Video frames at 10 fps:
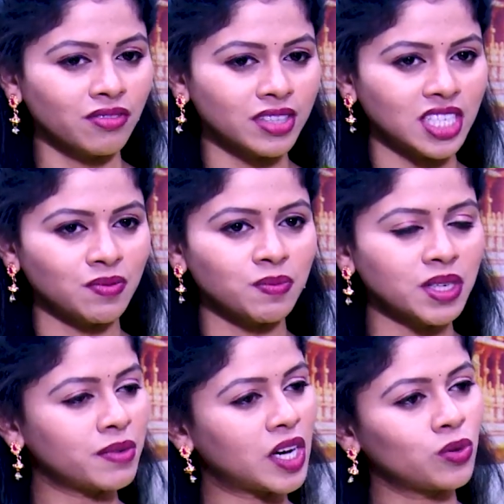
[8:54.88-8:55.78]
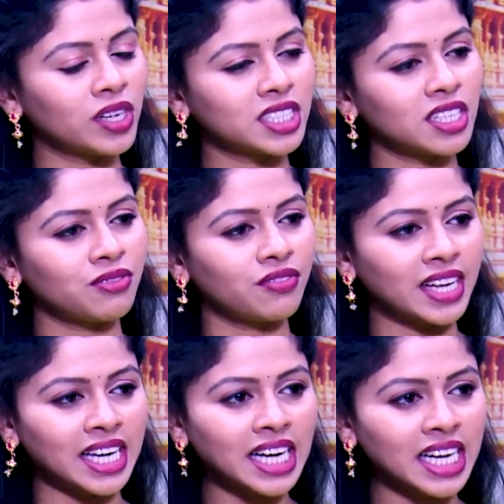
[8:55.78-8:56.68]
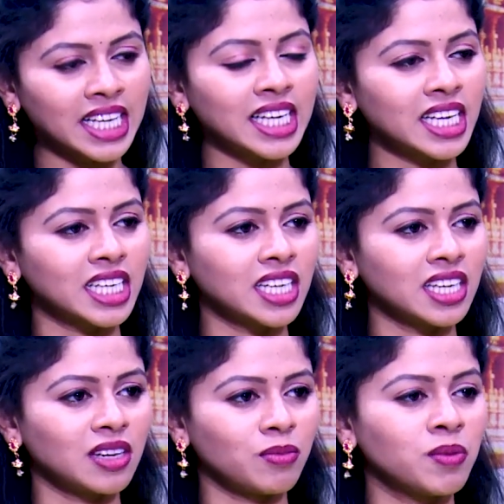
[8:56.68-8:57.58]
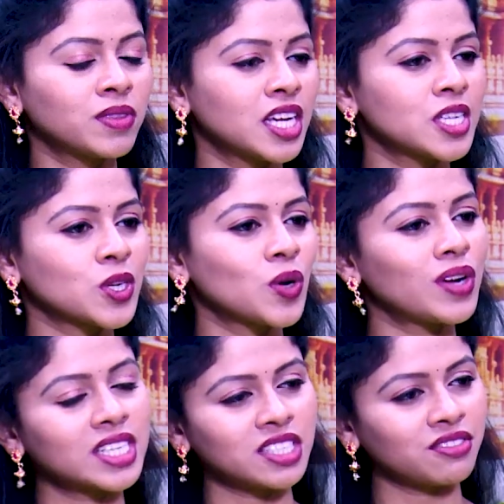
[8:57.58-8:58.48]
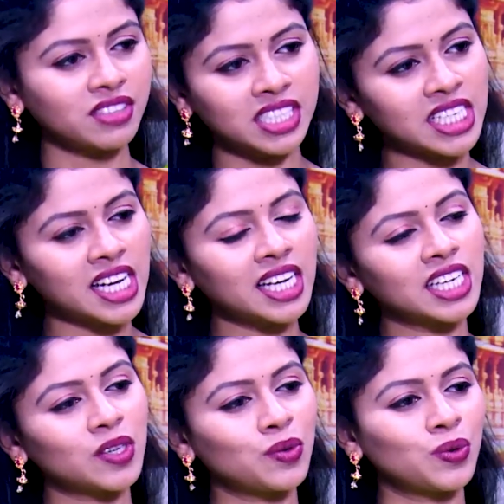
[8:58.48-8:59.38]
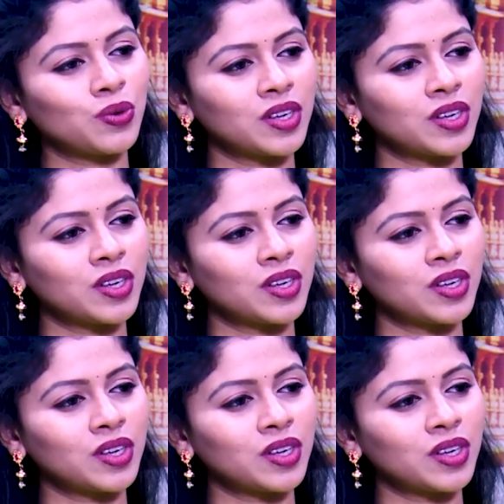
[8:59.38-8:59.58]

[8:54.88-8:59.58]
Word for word: ఫస్ట్ ఆఫ్ ఆల్ మనం అరుణాచలం వెళ్ళాలి అంటే మనం తెలుసుకోవాల్సిన విషయాలు ఏంటి గురువు